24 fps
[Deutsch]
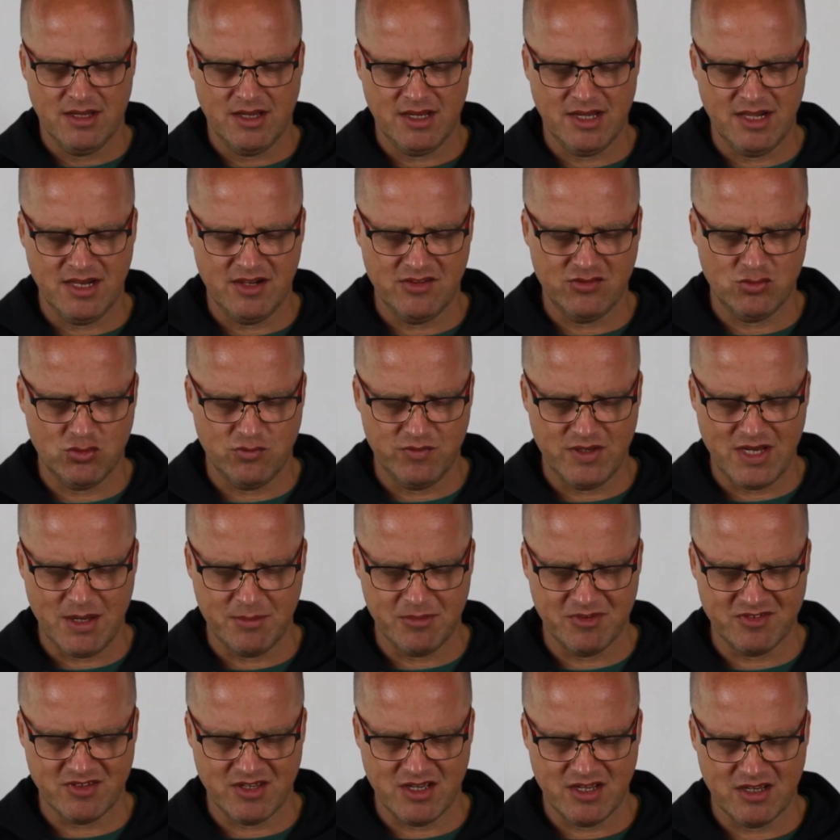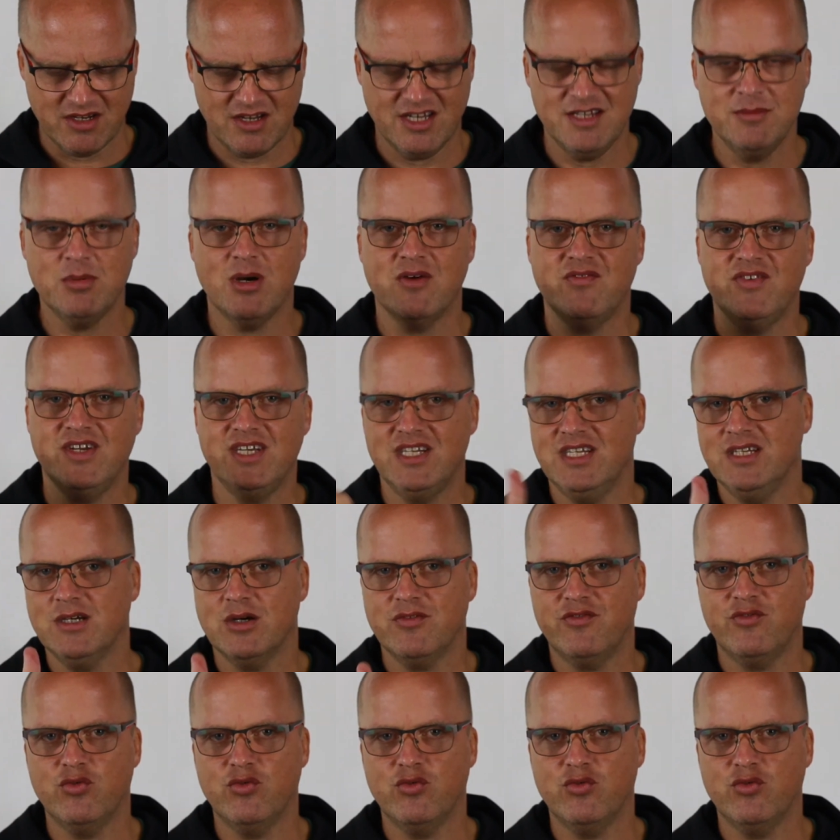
Also, wir haben gesagt, lieber weniger